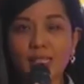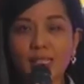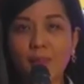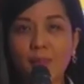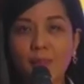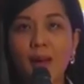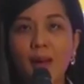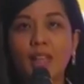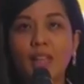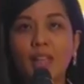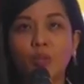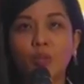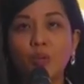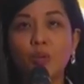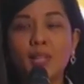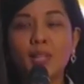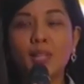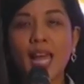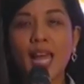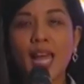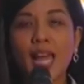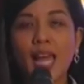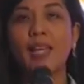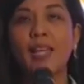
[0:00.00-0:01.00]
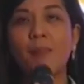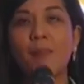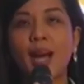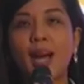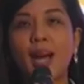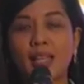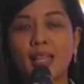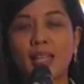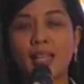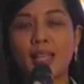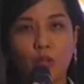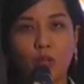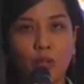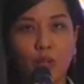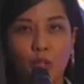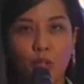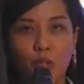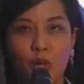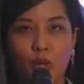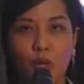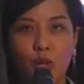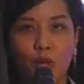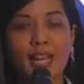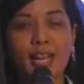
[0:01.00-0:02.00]
sa mga tunay na mga
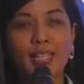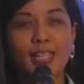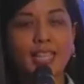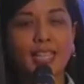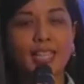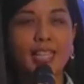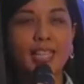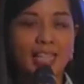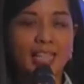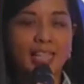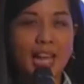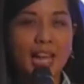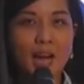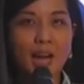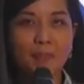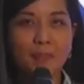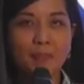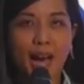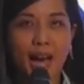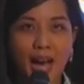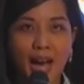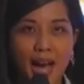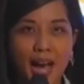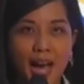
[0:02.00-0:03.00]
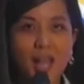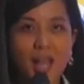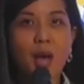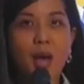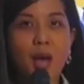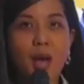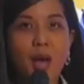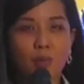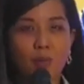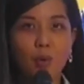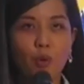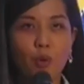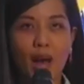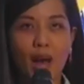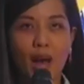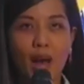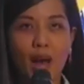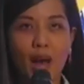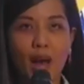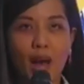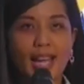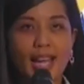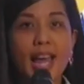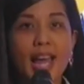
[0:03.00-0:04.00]
sitwasyon sa kanilang mga
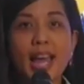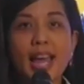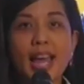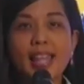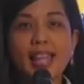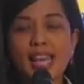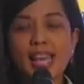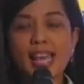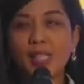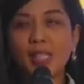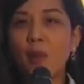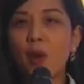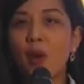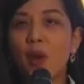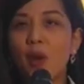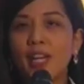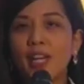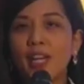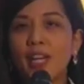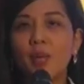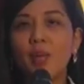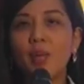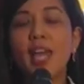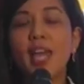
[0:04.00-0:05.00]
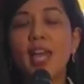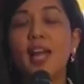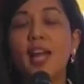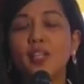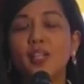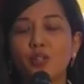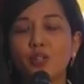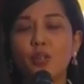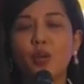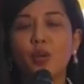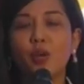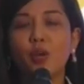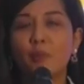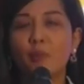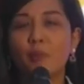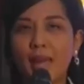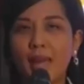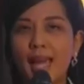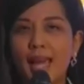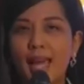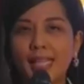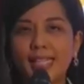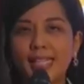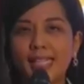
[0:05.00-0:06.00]
buhay. This morning, we are so
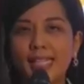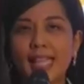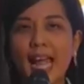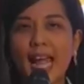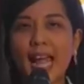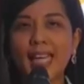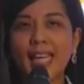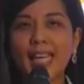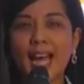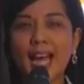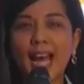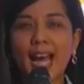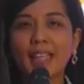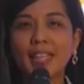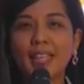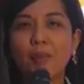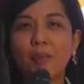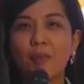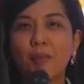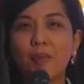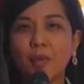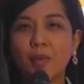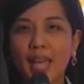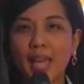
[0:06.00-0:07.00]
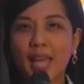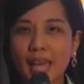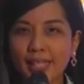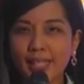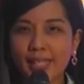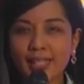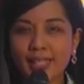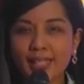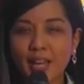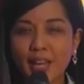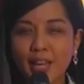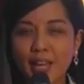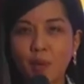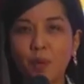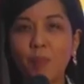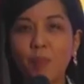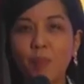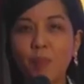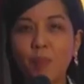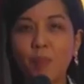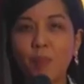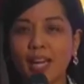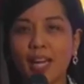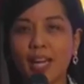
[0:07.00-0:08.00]
blessed dahil ang ating pong guest ngayong
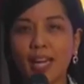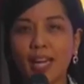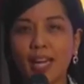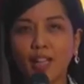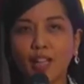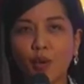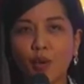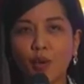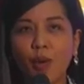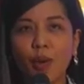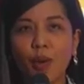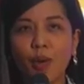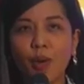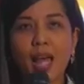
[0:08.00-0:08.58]
umagang ito